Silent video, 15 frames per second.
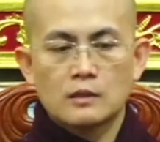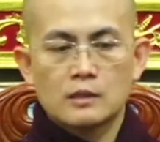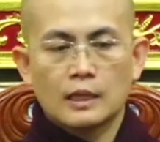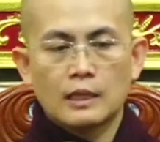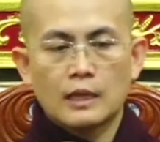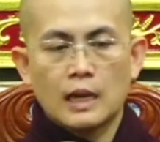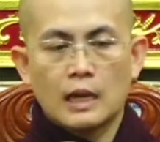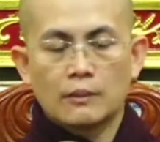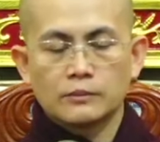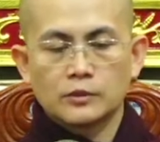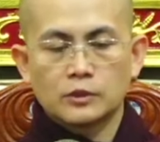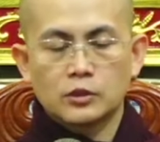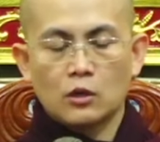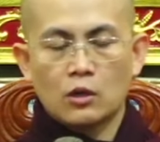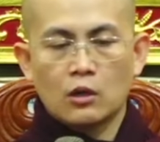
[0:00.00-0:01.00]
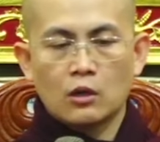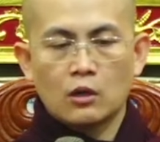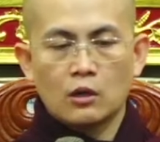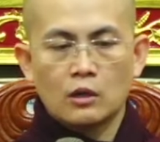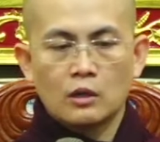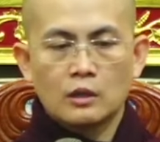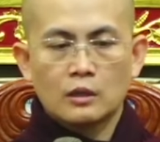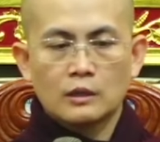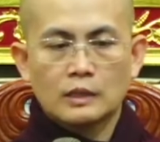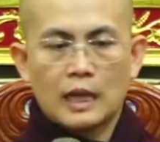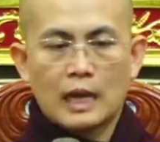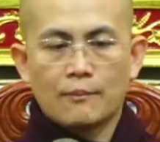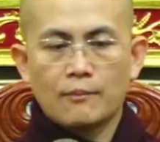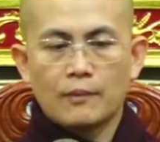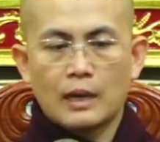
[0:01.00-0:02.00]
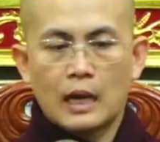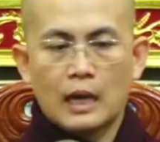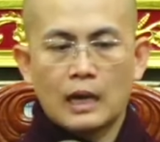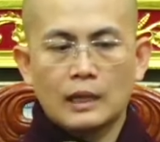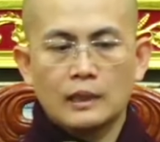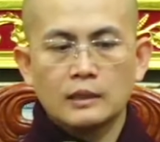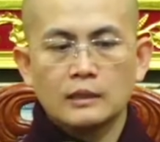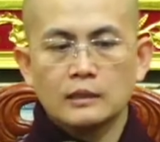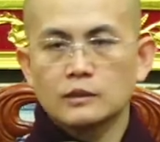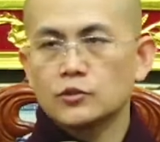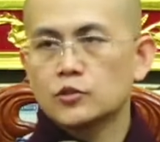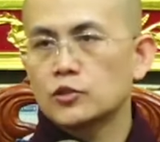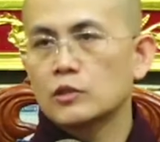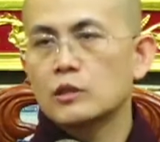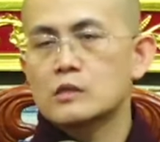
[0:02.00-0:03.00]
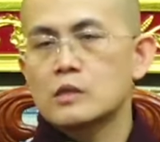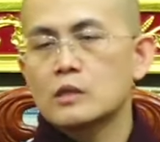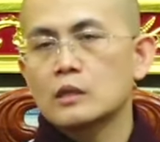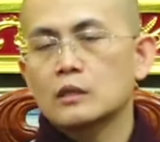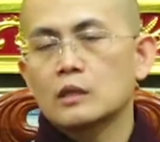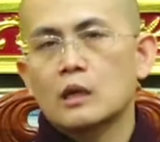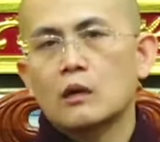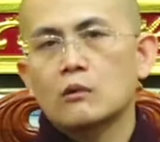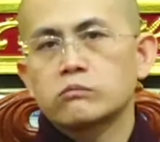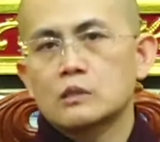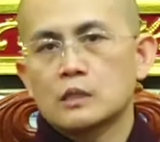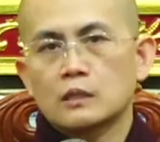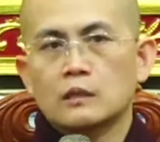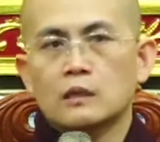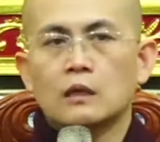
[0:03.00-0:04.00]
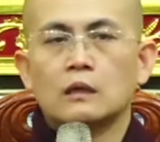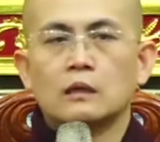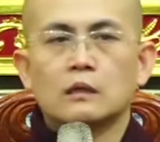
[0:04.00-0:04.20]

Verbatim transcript: sẽ làm cho tham ái chưa sinh không sinh khởi